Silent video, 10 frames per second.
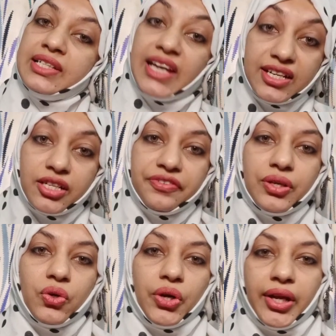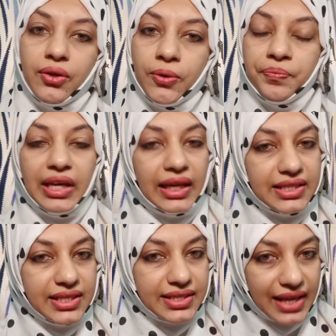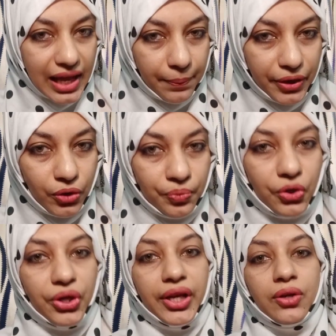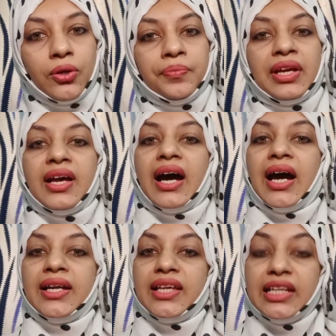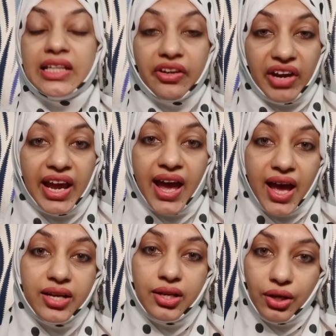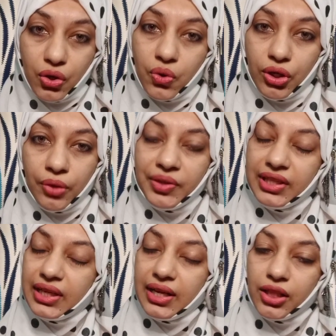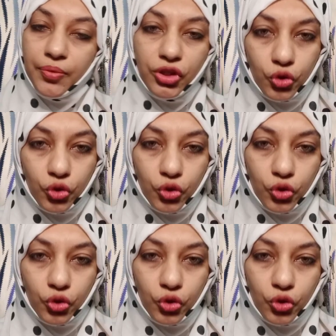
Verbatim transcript: டேண்ட்ரஃபை குறைக்கும் இச்சி ஸ்கேல்பையும் குறைக்கும் அண்ட் தென் கிரே ஹேர் இருக்கவங்களும் இது எல்லாத்தையுமே